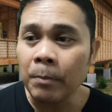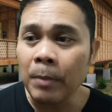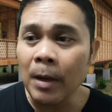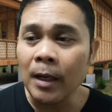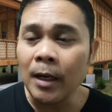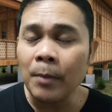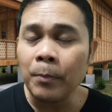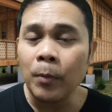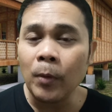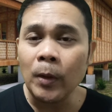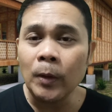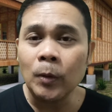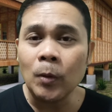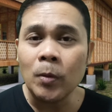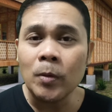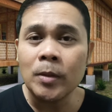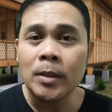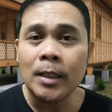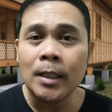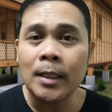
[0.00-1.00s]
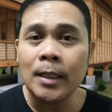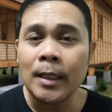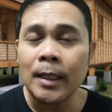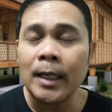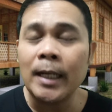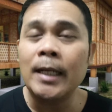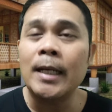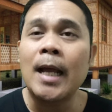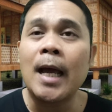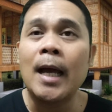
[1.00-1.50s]
para po itong si
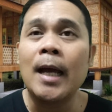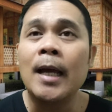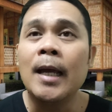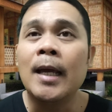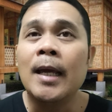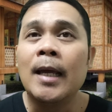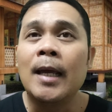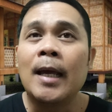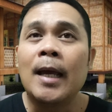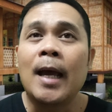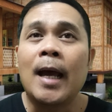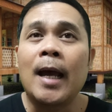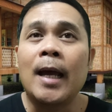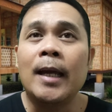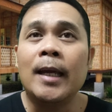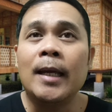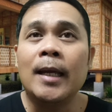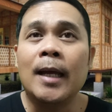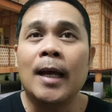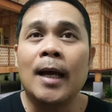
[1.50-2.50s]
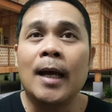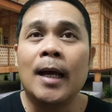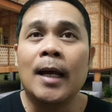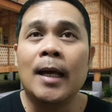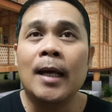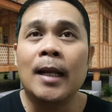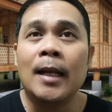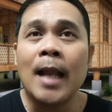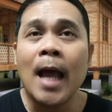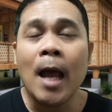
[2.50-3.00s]
Rina ay
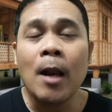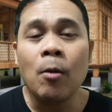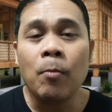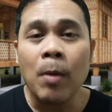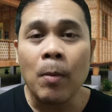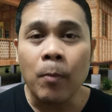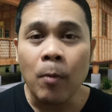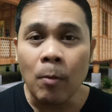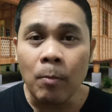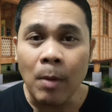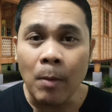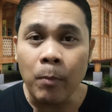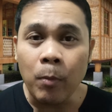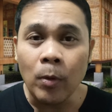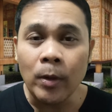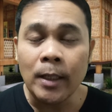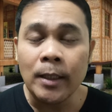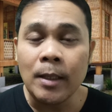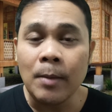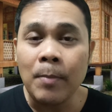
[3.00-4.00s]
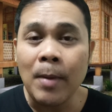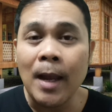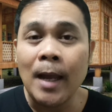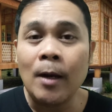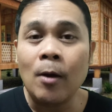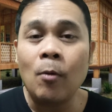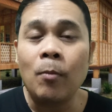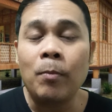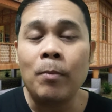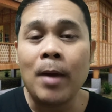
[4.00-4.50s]
uh, lalo pa pong mapuli
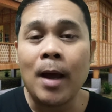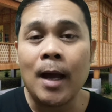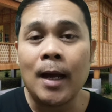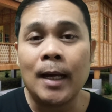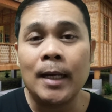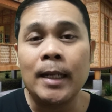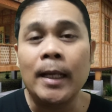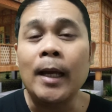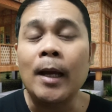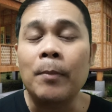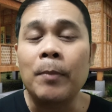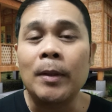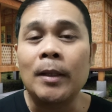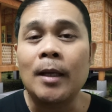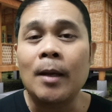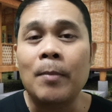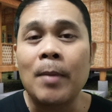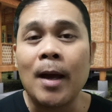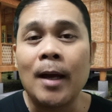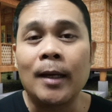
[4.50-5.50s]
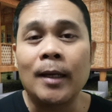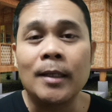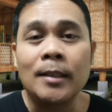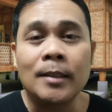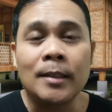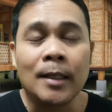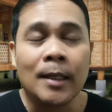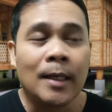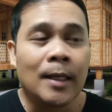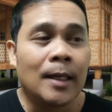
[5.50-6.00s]
develop mga kalingap kabagis.